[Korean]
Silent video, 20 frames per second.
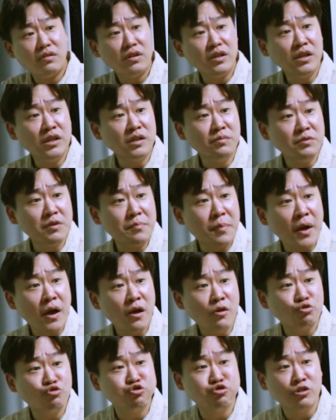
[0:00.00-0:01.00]
임금님
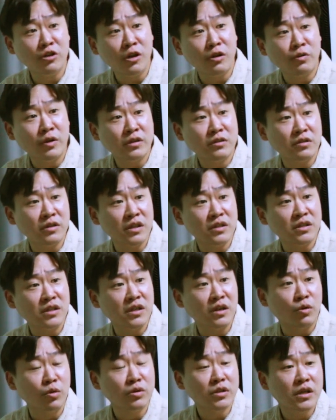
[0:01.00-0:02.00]
패하고 죽이려고 했던
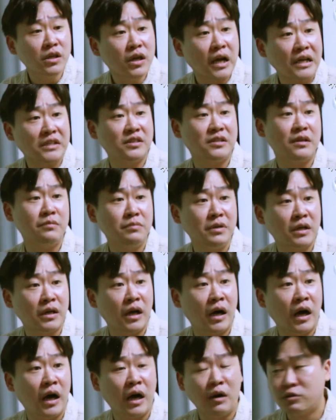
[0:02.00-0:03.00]
애들이랑 어떻게 같이
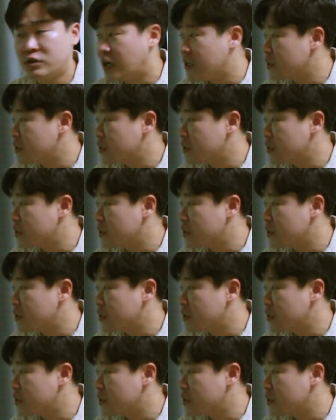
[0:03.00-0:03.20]
삽니까? 우리